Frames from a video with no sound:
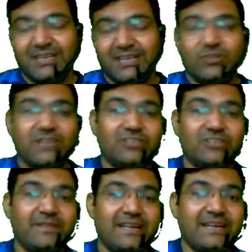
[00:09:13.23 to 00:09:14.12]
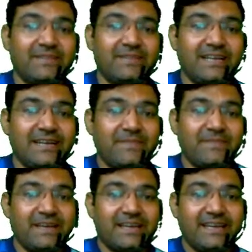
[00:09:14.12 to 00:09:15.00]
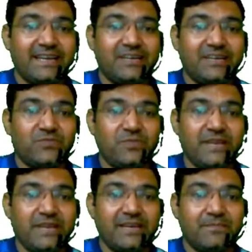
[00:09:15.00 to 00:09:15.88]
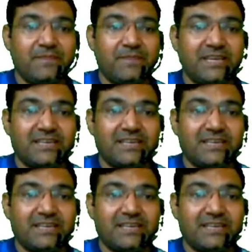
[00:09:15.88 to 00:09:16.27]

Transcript: तो आंसर हमारा क्या बनेगा यहां पे इट वुड बी बी